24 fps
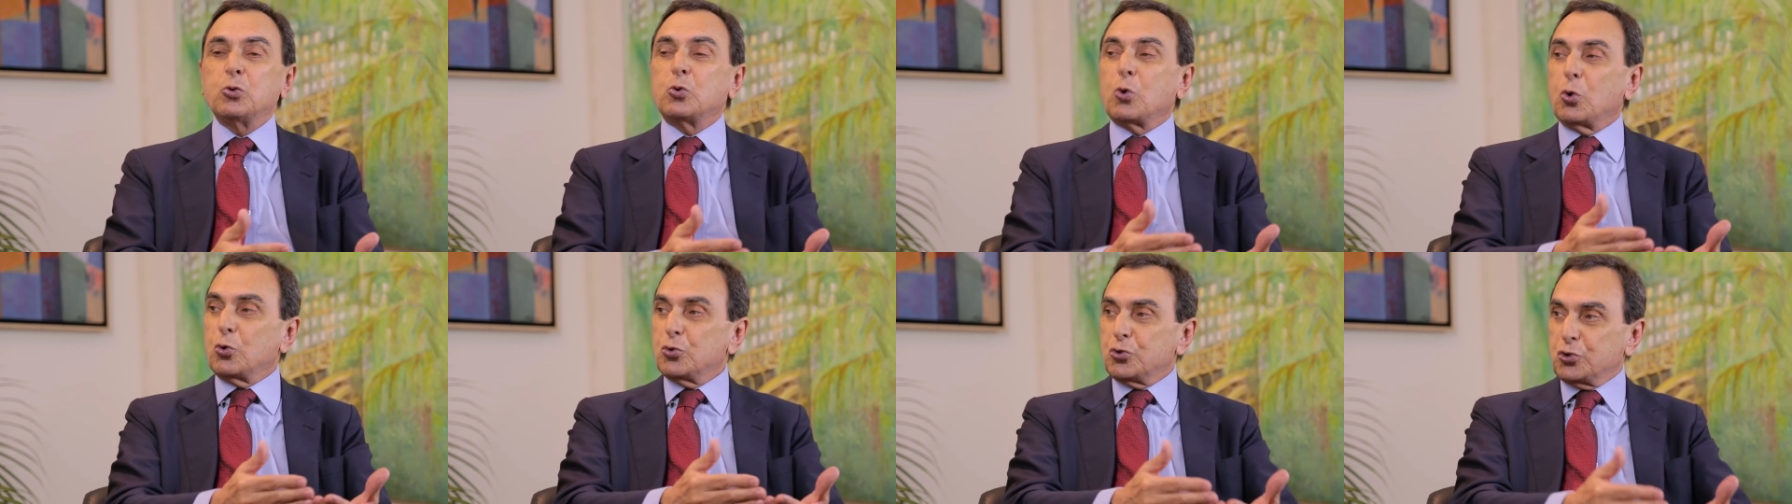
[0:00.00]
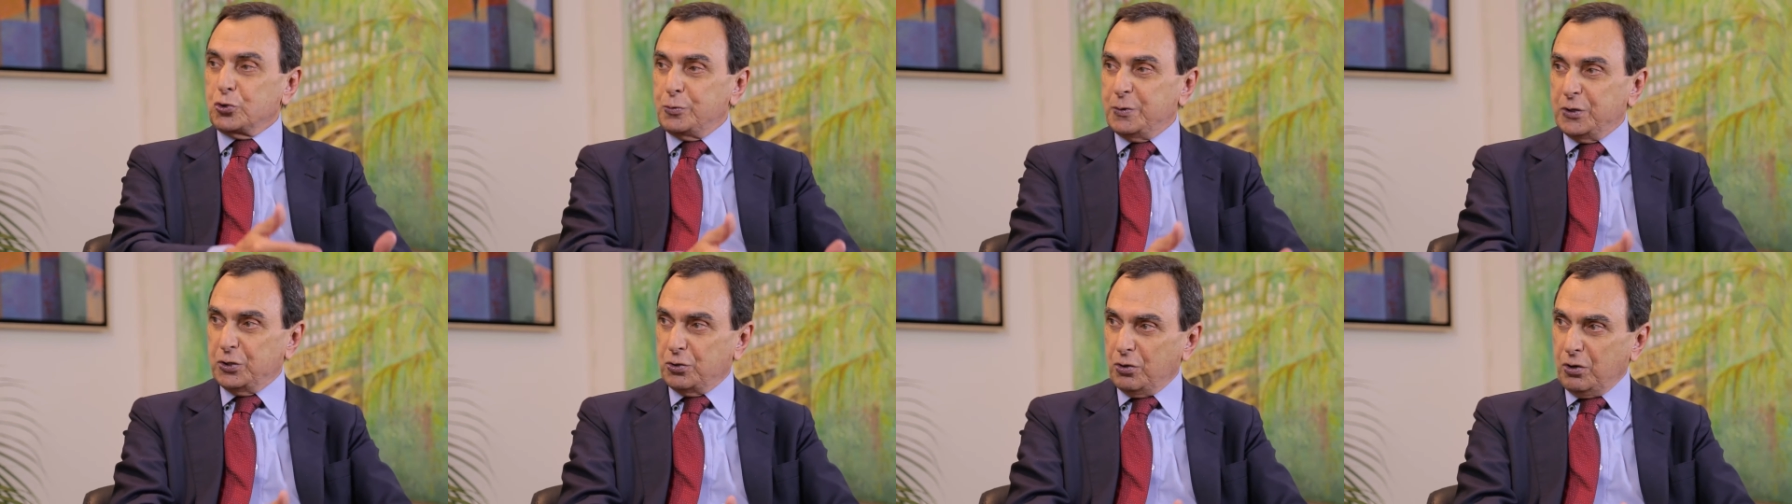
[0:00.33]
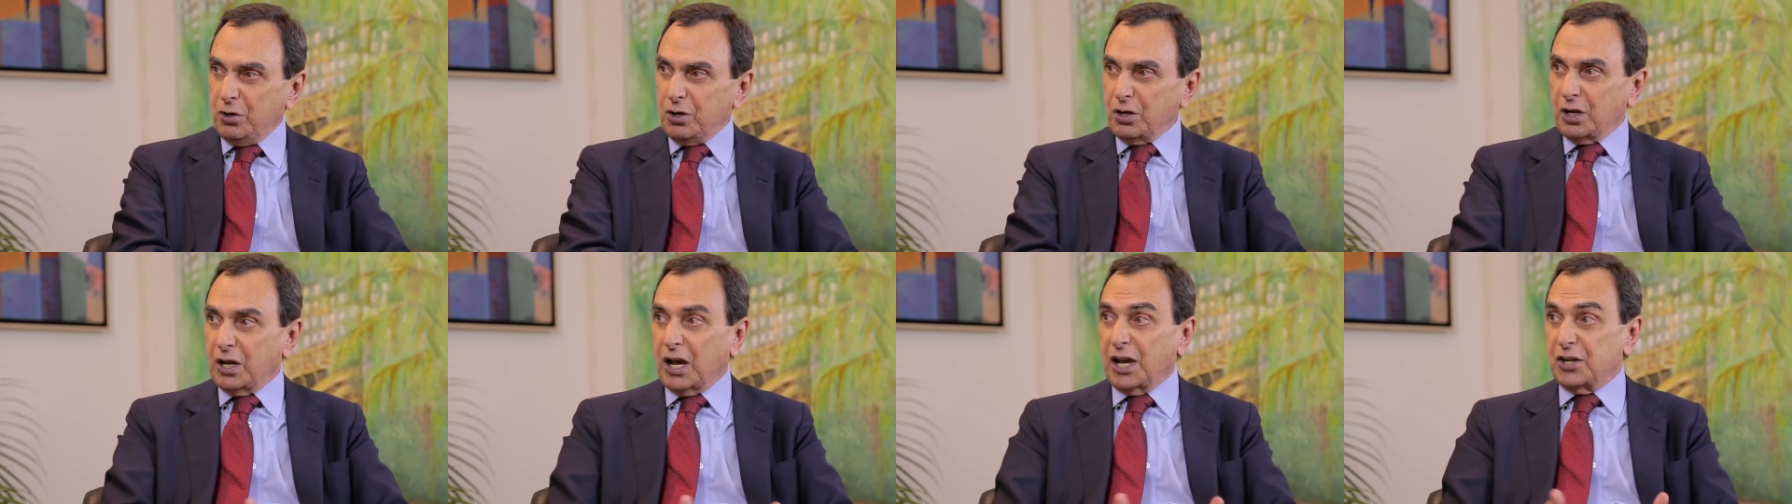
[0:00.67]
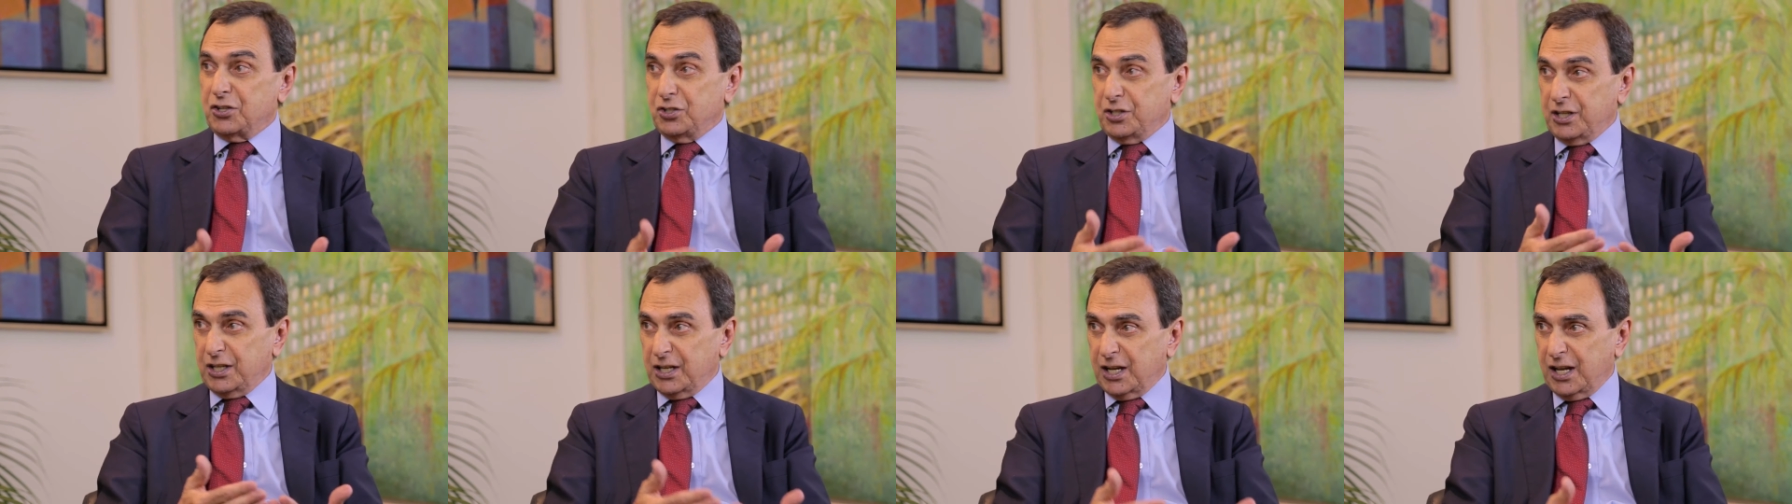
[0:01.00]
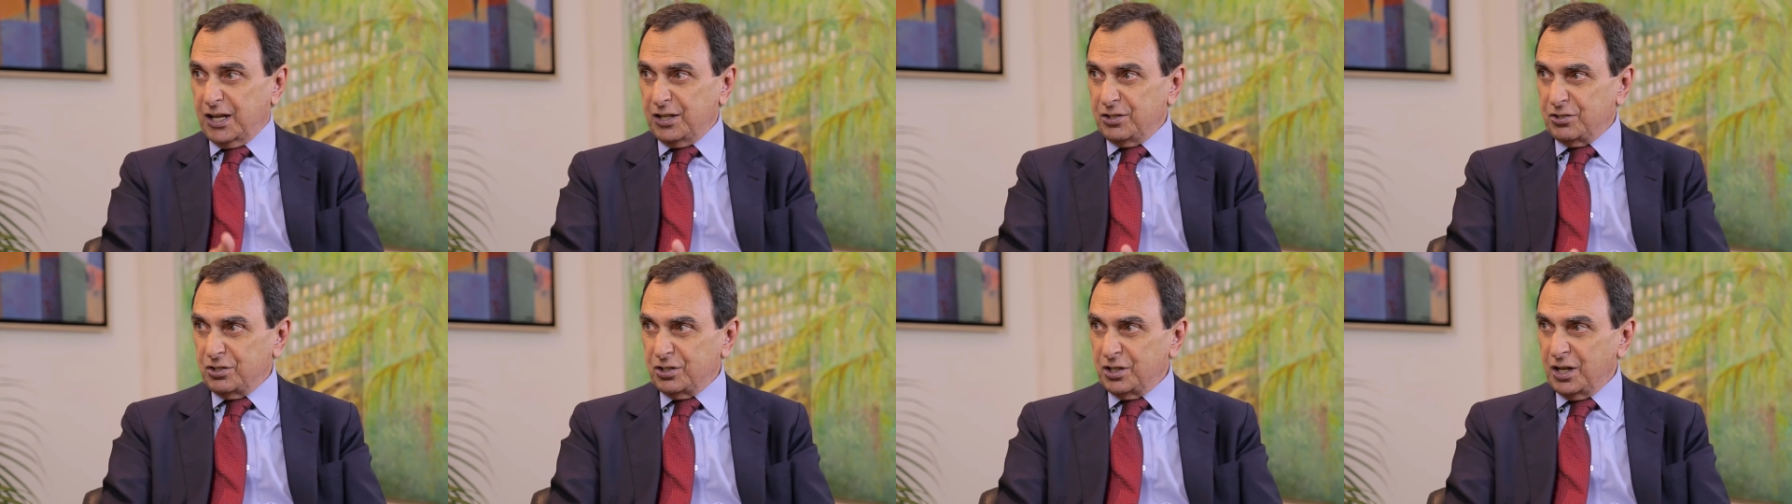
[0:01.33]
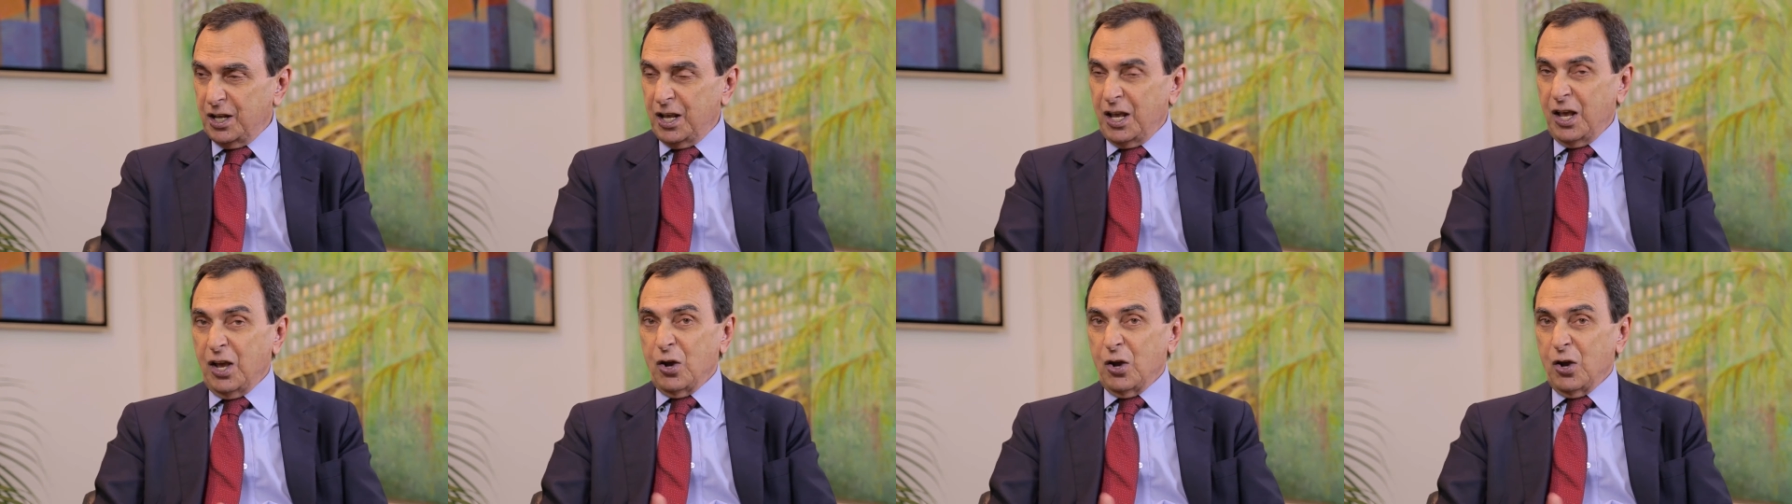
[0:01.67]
consumidor, adquirente,